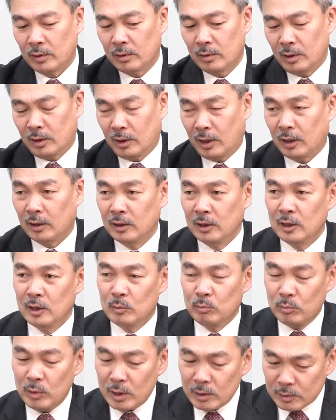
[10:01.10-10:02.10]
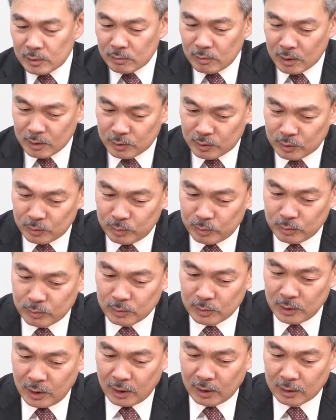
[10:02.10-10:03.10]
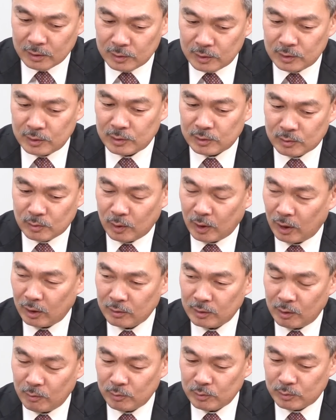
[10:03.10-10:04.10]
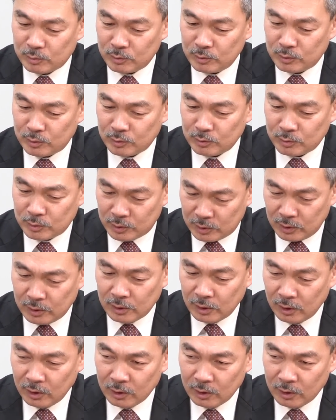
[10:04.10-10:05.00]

だから、まずは自分が自立と繁栄を追求し、